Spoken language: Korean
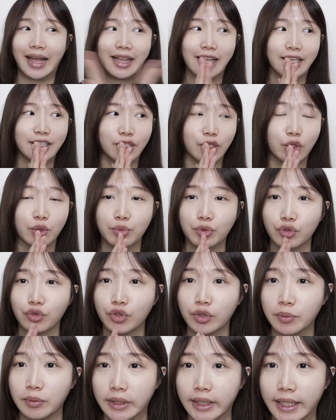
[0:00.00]
안녕하세요 여러분
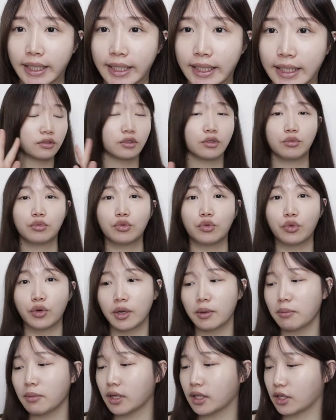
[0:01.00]
후입니다 너무
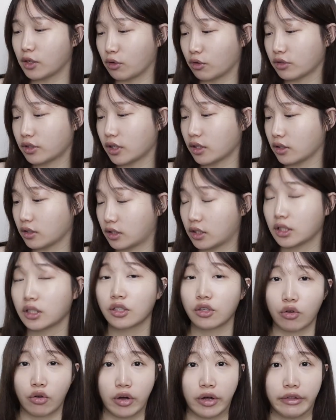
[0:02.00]
오랜만에 영상을
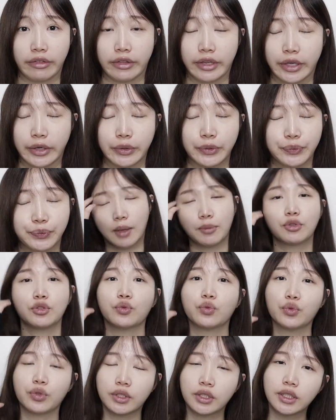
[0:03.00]
찍는 것 같네요 아무튼
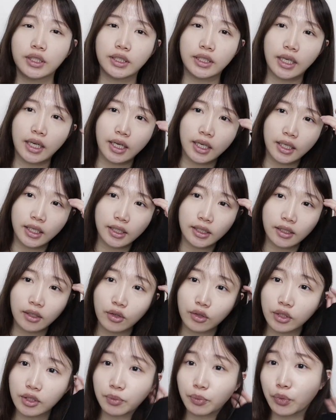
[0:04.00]
오늘은 약간
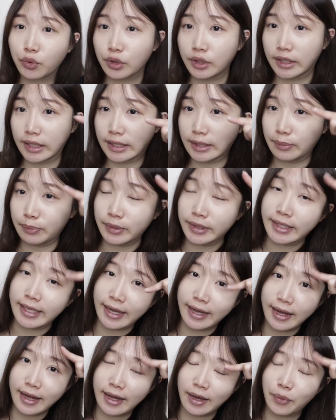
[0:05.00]
어, 지금 보시다시피
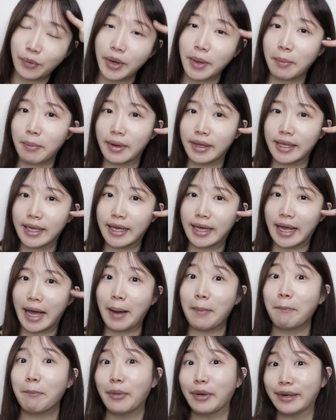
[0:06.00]
제가 오랜만에
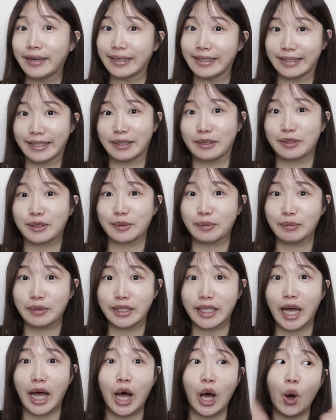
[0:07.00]
앞머리를
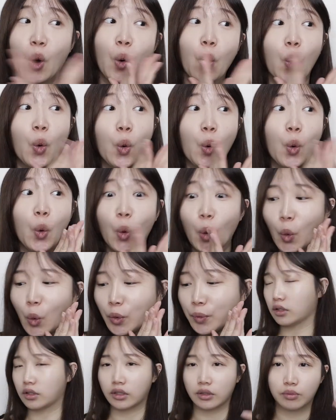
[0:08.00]
내렸습니다 오.
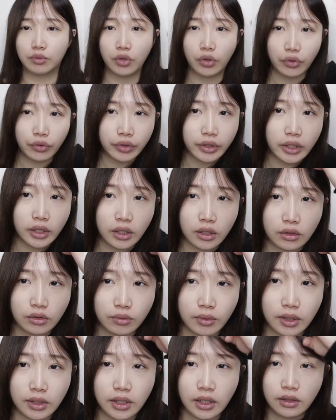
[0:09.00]
근데 지금 정리가 좀
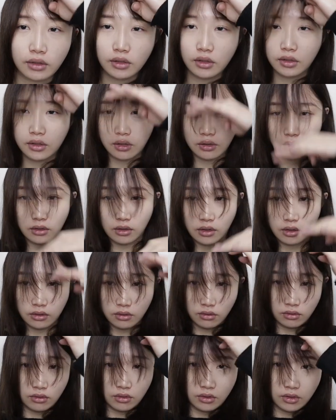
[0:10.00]
아직 안 된
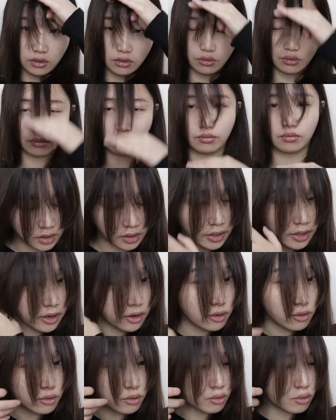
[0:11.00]
상태라서 일단 좀 살짝
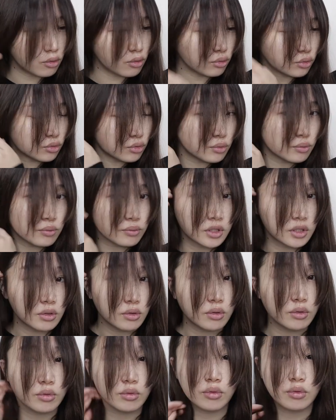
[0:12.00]
헤어롤로 좀
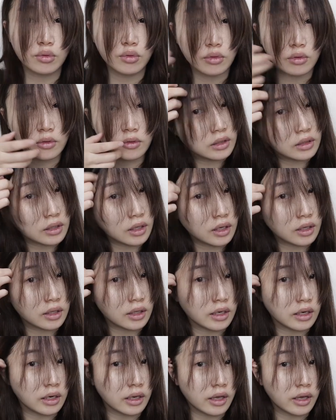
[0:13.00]
치워놓고 이따가
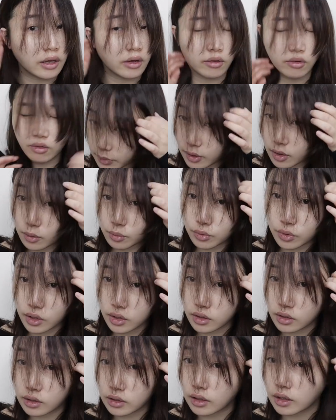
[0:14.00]
내릴게요 메이크업도 해야
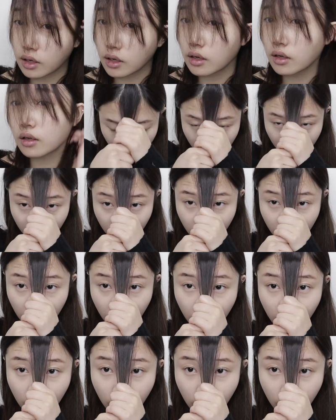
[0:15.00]
되니까 그래서